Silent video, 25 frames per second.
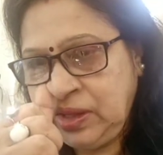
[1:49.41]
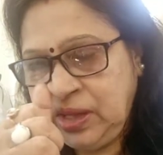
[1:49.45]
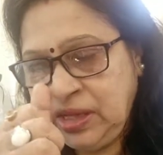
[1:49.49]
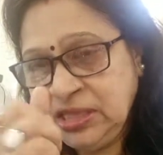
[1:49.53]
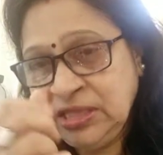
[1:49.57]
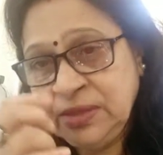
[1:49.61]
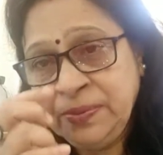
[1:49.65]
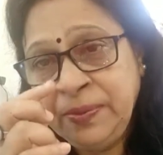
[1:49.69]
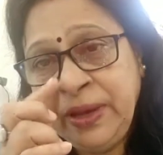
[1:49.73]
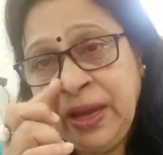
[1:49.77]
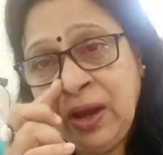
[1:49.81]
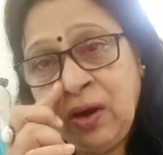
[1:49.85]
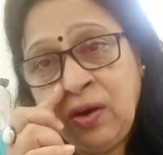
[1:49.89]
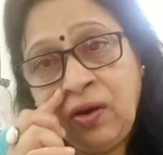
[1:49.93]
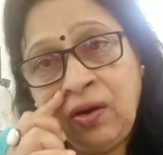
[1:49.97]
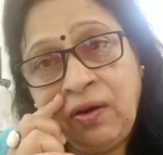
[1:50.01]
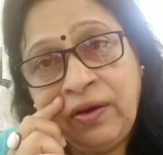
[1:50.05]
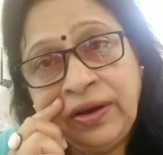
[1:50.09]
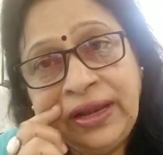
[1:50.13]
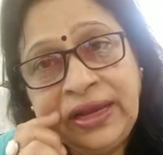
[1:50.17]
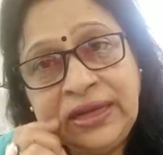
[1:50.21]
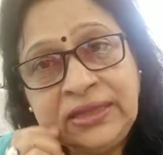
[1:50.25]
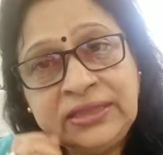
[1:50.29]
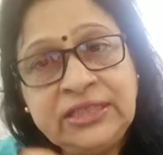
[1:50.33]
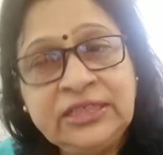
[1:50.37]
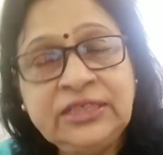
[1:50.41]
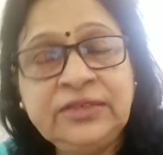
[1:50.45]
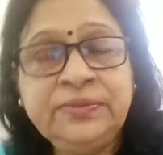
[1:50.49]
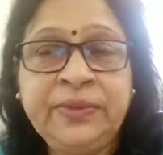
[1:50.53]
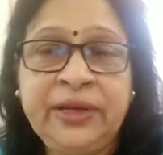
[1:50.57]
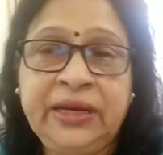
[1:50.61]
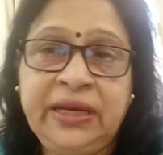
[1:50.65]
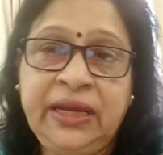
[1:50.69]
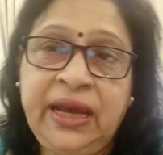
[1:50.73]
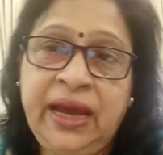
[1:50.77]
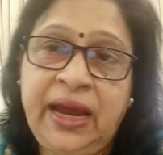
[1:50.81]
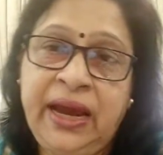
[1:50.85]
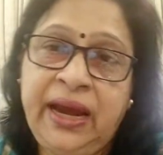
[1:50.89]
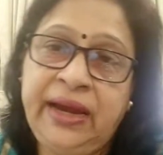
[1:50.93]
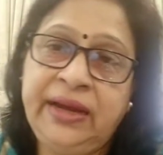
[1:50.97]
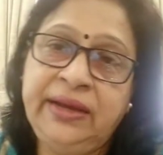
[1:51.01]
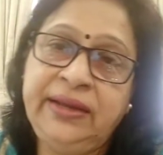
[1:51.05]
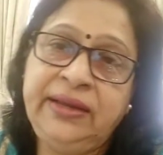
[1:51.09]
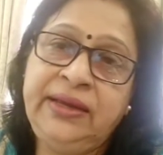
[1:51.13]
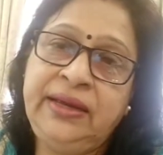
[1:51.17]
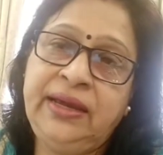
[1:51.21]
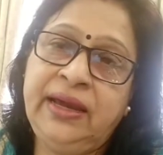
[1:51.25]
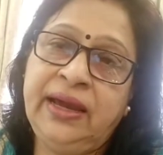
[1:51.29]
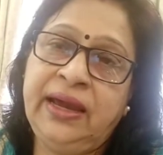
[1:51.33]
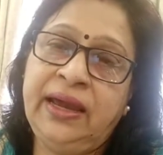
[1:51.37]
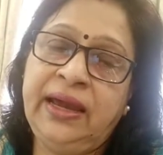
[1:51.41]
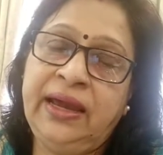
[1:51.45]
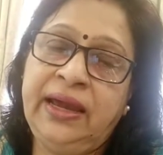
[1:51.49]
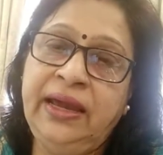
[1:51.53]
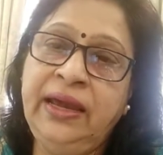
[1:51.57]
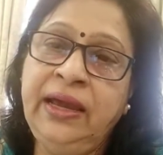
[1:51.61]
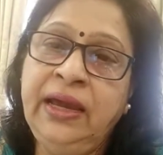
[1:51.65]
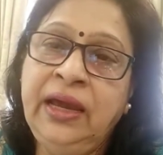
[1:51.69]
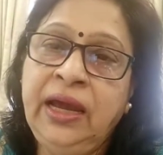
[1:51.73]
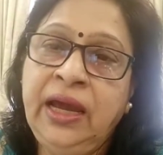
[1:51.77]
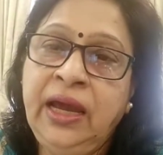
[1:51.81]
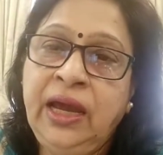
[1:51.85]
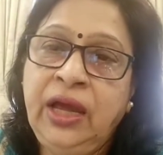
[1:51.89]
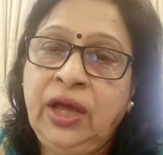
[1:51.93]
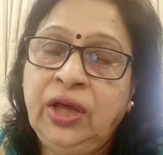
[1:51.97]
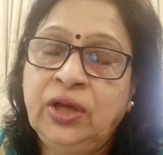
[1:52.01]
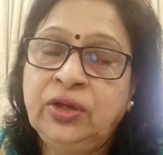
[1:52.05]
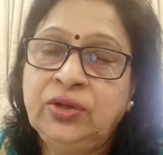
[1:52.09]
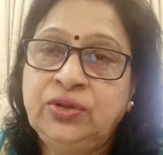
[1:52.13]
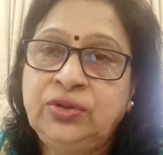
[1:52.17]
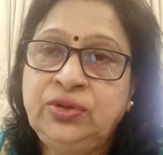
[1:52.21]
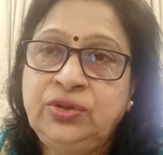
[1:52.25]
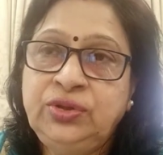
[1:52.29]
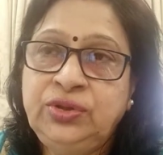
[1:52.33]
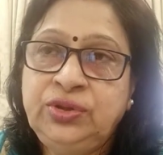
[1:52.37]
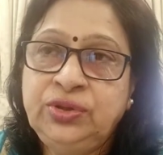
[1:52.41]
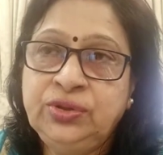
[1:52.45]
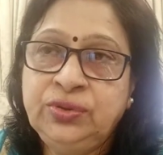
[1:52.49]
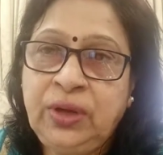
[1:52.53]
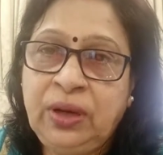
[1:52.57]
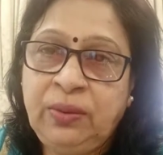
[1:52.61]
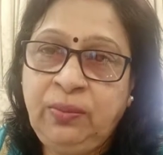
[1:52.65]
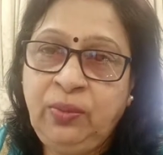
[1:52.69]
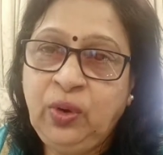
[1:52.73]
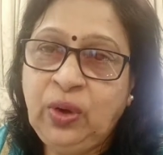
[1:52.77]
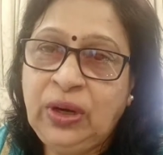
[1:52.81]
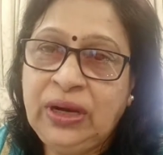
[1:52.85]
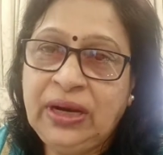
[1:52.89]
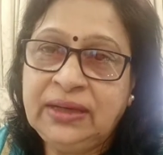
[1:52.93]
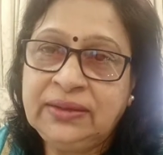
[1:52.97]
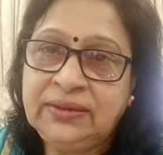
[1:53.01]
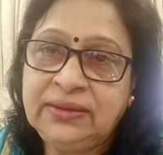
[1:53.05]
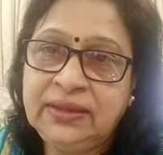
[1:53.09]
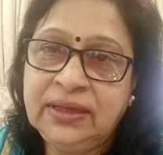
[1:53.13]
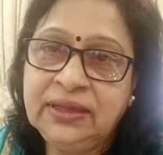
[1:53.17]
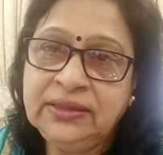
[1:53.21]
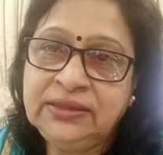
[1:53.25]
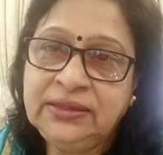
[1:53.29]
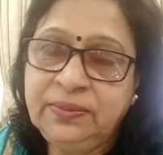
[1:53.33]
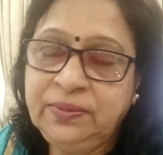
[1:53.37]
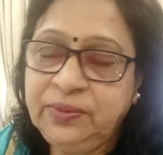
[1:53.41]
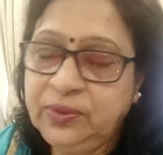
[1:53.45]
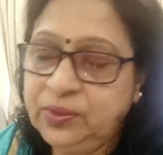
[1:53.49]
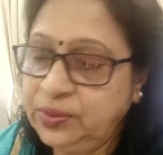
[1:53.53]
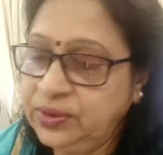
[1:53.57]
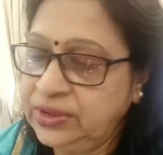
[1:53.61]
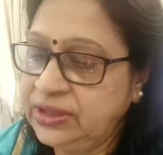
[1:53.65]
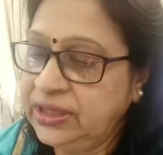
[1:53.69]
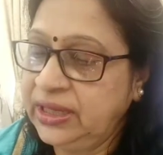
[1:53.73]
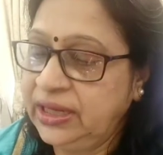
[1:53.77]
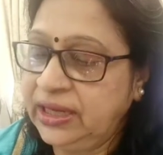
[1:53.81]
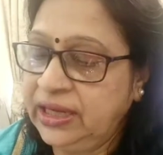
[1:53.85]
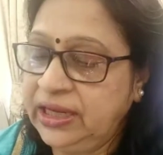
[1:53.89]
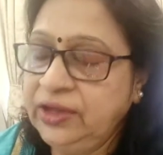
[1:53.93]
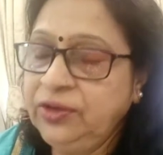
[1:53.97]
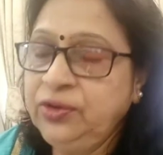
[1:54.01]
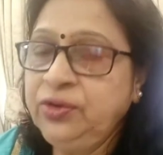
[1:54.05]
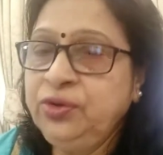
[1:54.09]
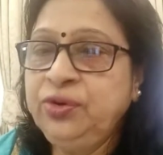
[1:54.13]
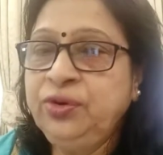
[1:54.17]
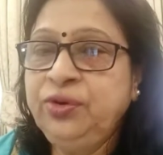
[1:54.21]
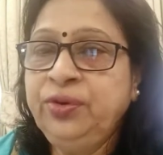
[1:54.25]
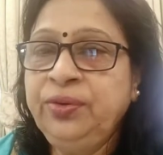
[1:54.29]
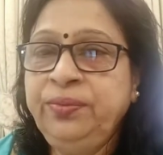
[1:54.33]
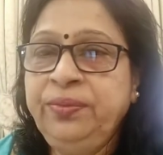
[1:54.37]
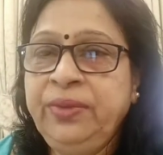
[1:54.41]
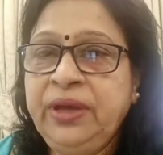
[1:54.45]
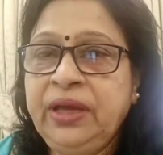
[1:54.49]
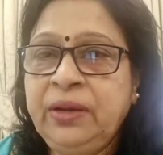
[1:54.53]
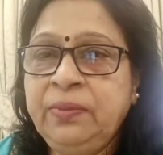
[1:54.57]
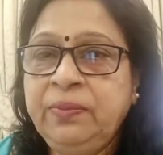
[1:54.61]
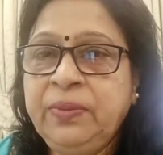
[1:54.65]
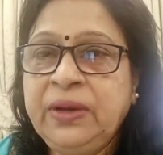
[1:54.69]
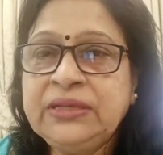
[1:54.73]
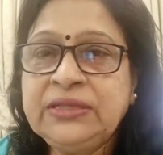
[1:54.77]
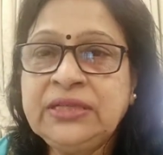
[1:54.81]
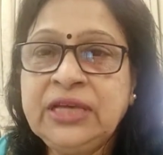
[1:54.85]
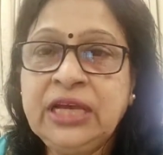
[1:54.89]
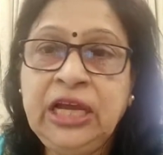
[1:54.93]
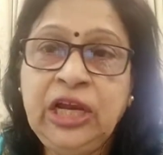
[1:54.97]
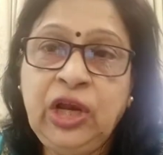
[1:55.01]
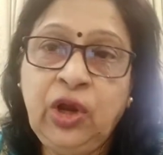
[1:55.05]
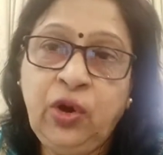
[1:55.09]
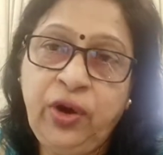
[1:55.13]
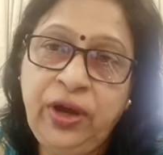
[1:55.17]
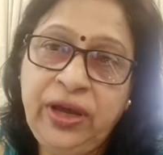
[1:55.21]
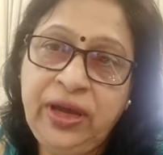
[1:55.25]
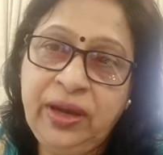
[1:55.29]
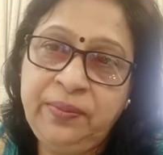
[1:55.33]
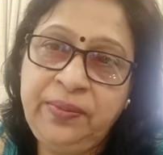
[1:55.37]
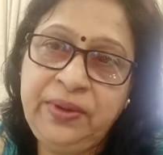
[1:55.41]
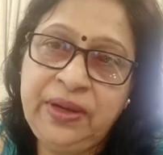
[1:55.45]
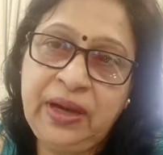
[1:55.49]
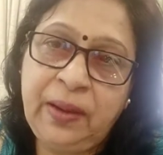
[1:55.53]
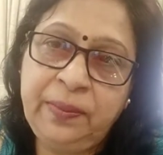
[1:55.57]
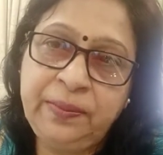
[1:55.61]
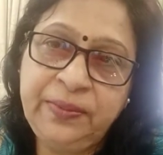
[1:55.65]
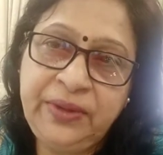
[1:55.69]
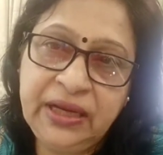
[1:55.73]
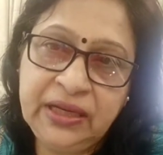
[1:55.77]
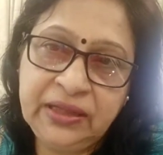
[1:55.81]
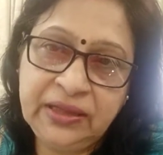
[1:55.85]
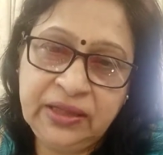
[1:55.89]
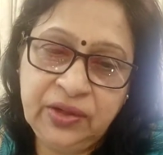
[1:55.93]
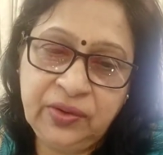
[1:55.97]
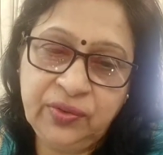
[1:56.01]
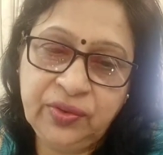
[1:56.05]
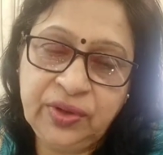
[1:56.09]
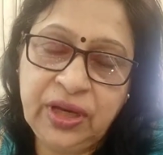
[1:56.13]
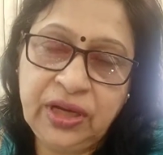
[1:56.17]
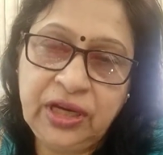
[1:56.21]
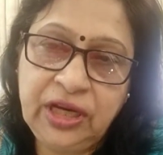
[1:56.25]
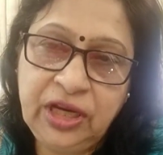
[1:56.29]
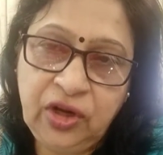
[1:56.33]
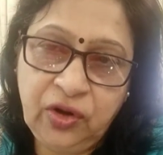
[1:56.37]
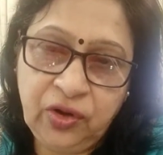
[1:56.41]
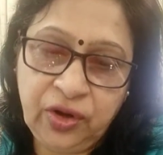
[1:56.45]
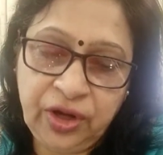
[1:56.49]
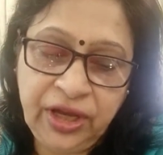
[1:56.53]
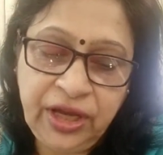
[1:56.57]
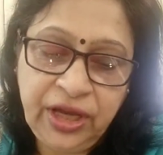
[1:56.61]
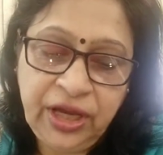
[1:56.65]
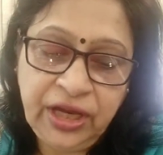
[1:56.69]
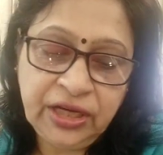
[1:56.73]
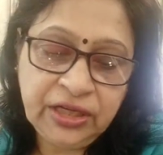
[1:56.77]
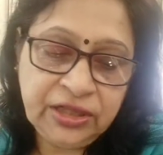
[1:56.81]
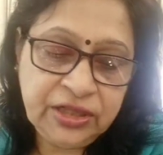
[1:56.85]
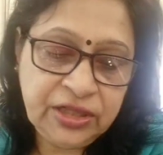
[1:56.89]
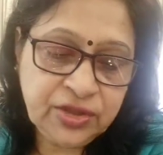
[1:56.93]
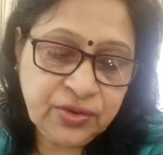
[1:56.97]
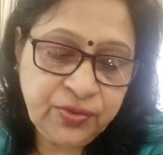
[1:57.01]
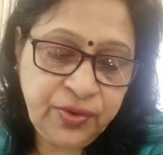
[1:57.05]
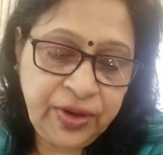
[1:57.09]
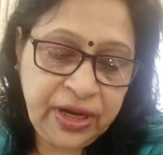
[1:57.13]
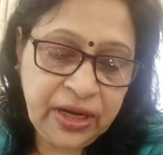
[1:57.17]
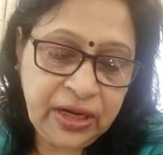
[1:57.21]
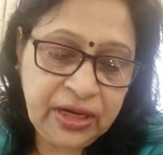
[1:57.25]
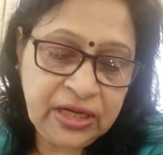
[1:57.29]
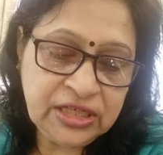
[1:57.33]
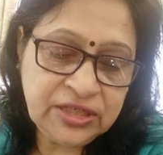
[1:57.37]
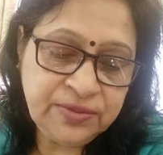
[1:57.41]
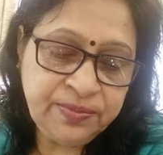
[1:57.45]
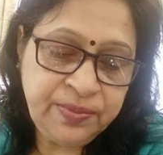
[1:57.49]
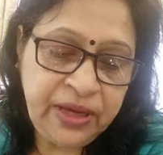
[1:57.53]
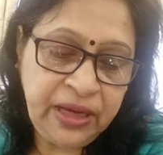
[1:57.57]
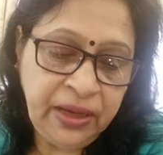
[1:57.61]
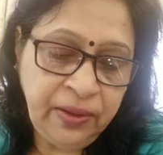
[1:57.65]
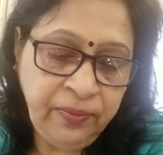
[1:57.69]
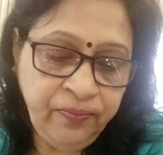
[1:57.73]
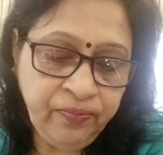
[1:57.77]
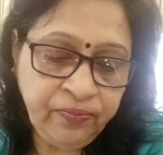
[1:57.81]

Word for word: इसमें और एक चीज़ मैंने ऐड किया है जो हम लोग अदरक जब कूटते हैं तो मेरे पास गिलोय अभी आप देखते होंगे गिलोय इसको इंग्लिश में